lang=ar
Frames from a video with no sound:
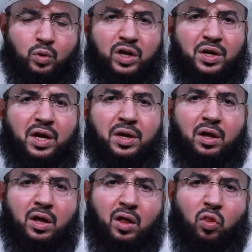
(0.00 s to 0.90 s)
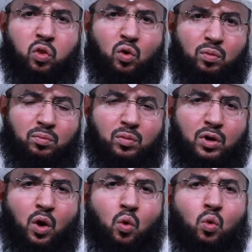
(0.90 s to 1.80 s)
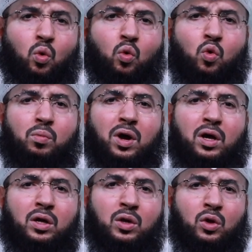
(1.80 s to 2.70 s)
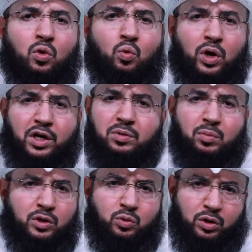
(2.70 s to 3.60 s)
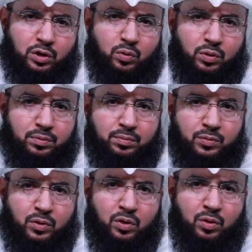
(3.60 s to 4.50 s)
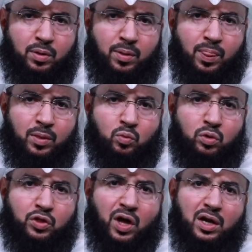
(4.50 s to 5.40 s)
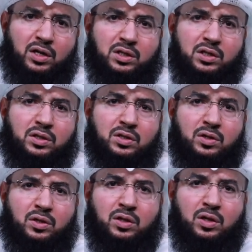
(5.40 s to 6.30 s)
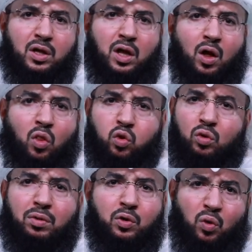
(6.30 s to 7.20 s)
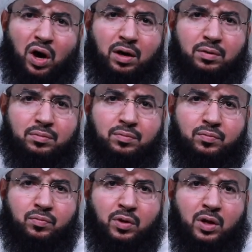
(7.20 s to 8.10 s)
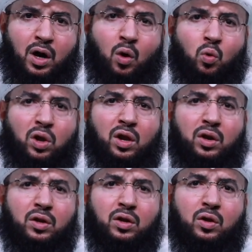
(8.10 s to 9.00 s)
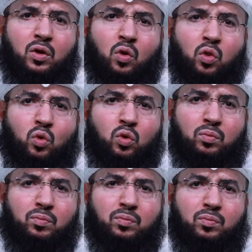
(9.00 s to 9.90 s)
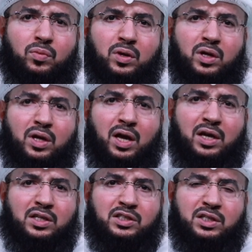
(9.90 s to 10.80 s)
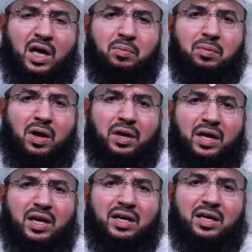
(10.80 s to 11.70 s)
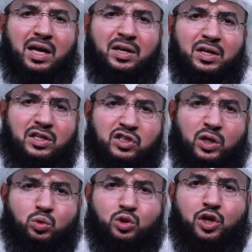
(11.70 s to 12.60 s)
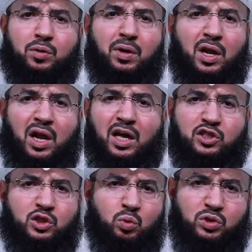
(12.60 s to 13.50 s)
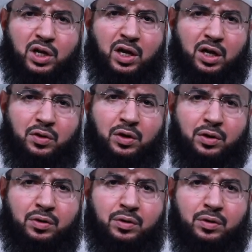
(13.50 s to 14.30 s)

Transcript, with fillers: قلنا أن الظلم له عقوبة وخيمة أيها الإخوة ولذلك الظلم أنواع أولا الظلم الإنسان بمعنى أن الإنسان يشرك مع الله عز وجل أحدا